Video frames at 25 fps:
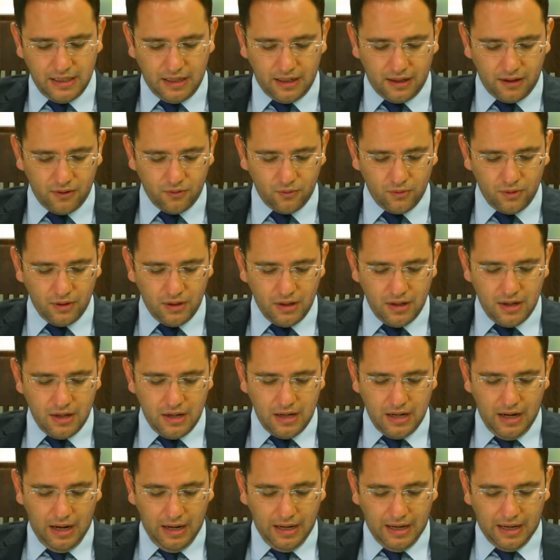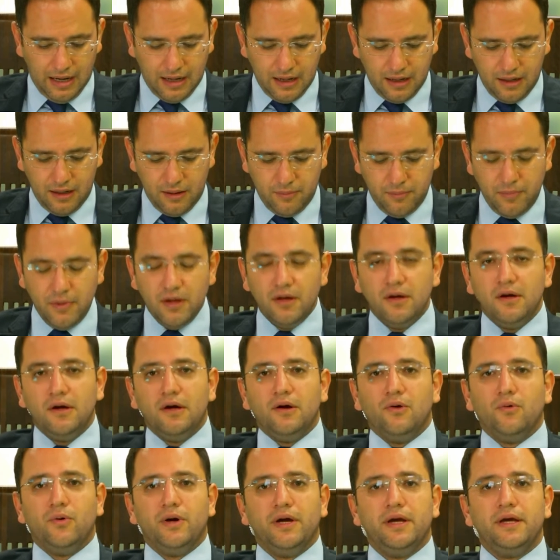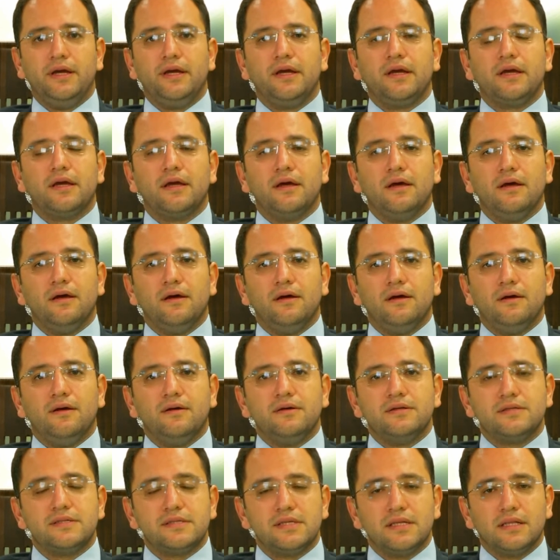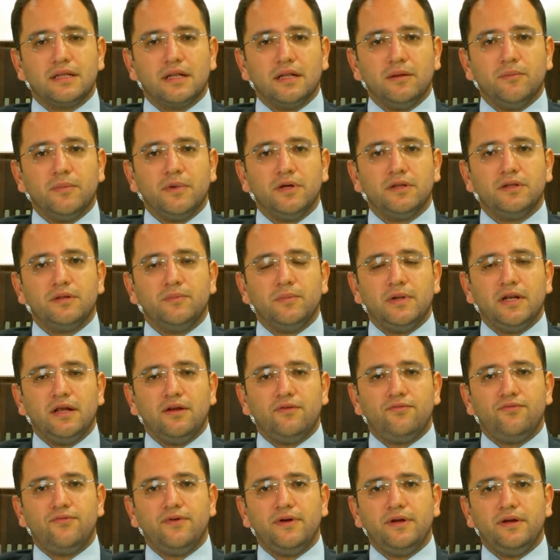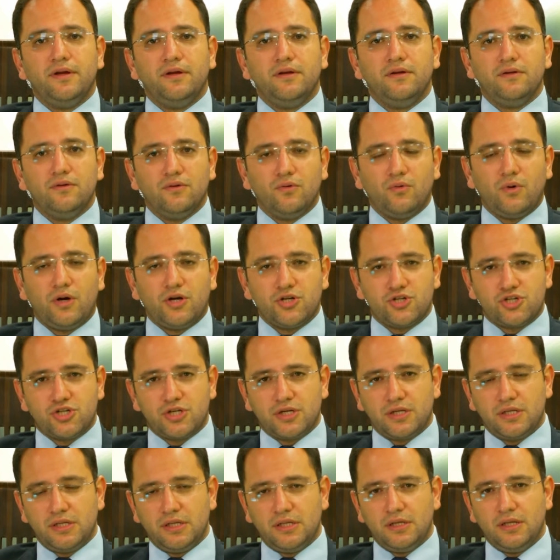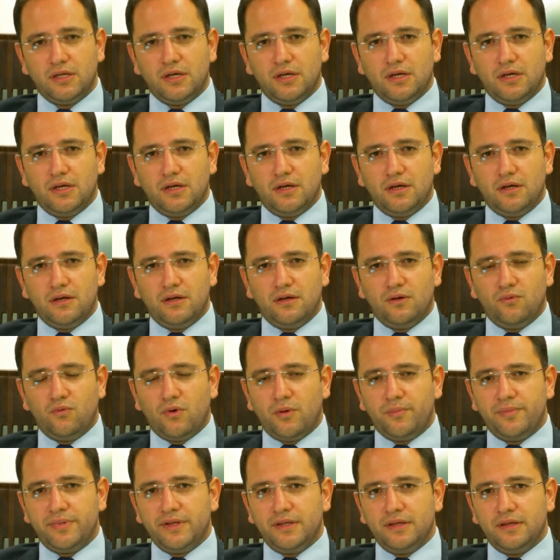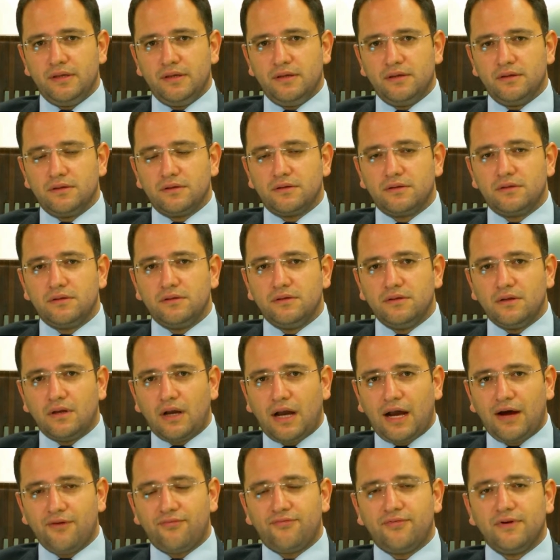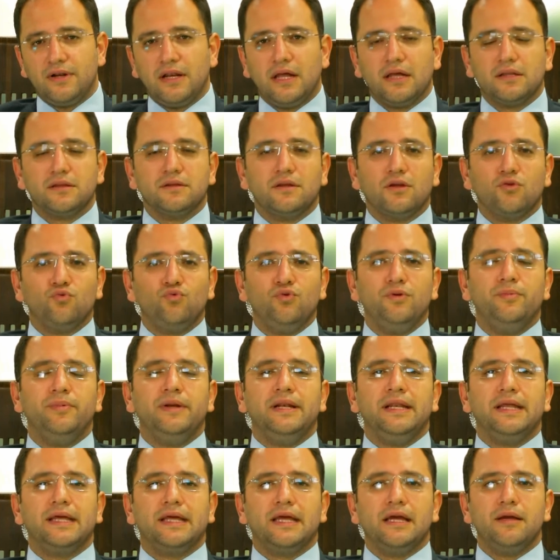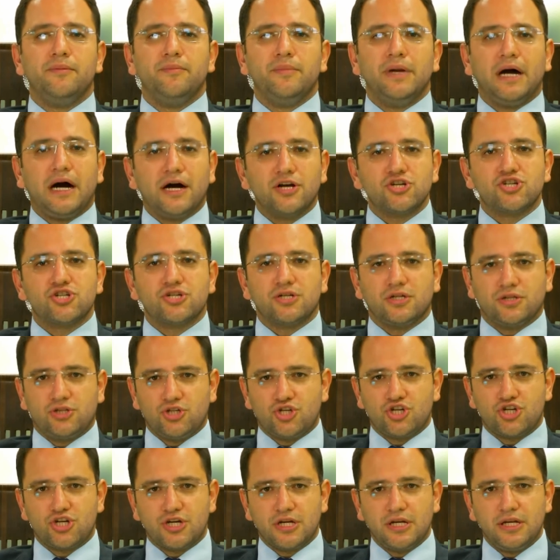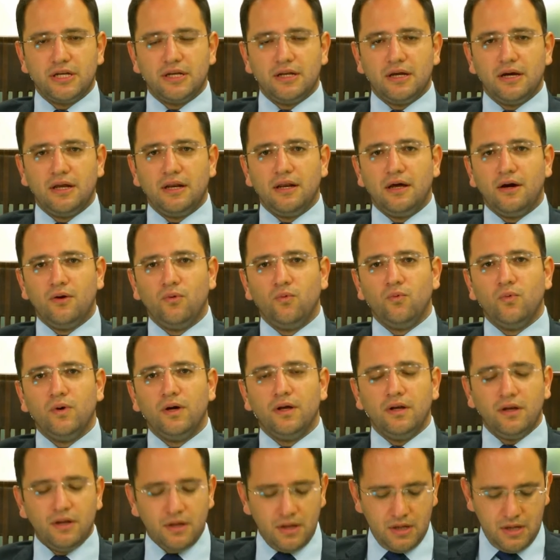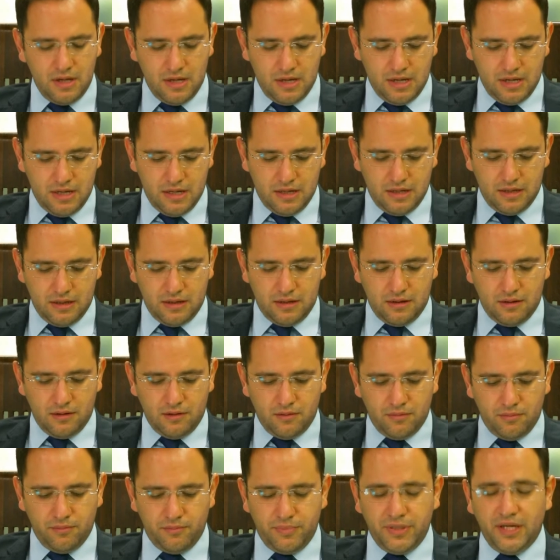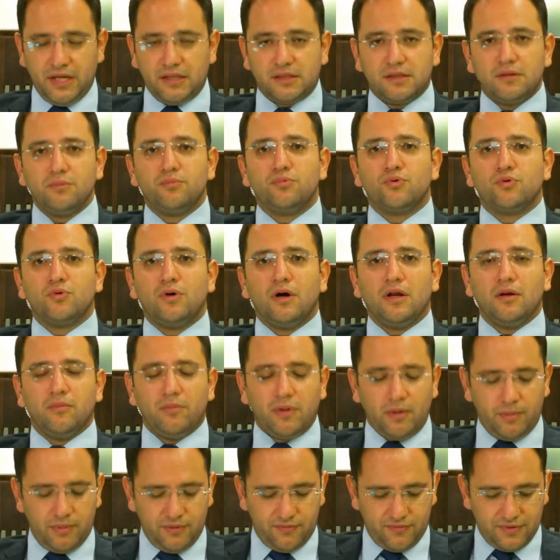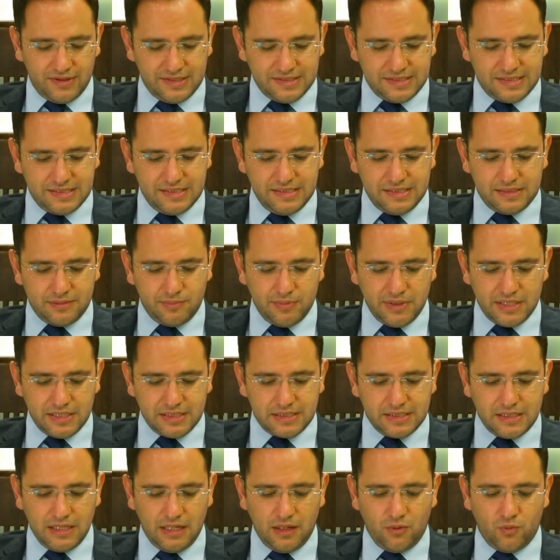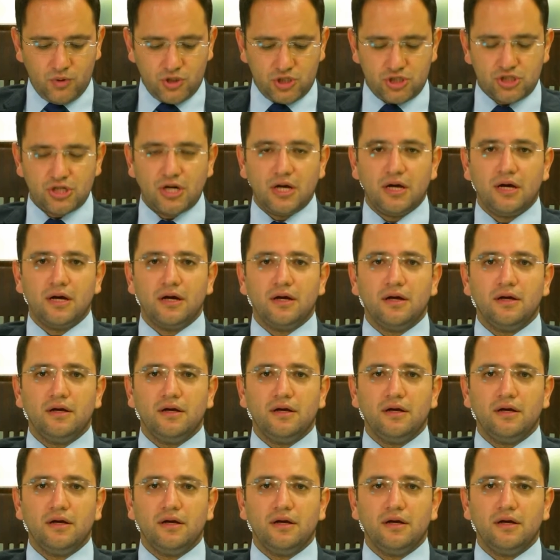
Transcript: حول العالم وهيك آه، السنة الماضيه بال 2020 آه، وبحفل التطويب اللي كان ب 10 تشرين الأول بيعتبروا البابا فرانسيس برسالة وجهها